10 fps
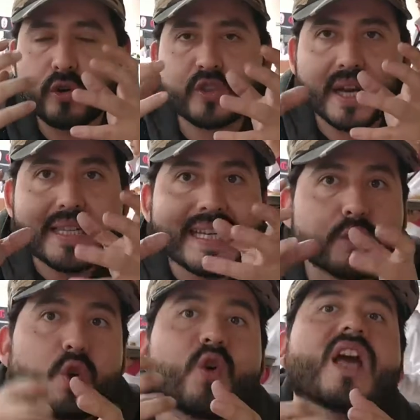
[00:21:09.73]
O sea, y
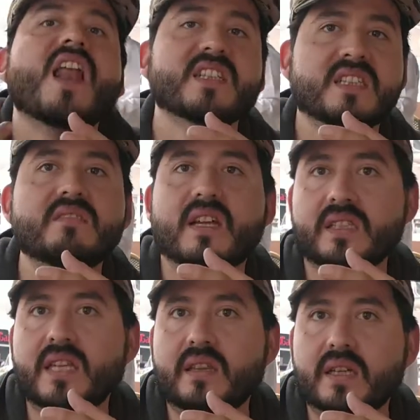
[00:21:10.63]
eso es lo que la hace
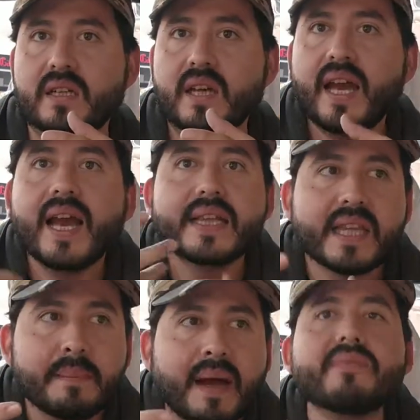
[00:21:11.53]
interesante. El
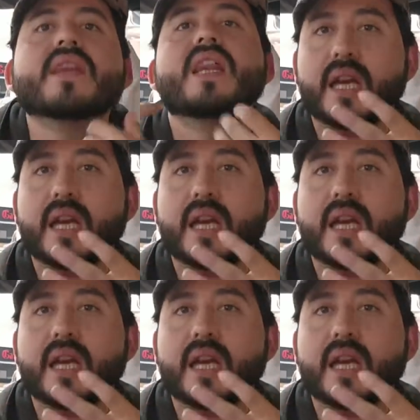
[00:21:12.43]
tema de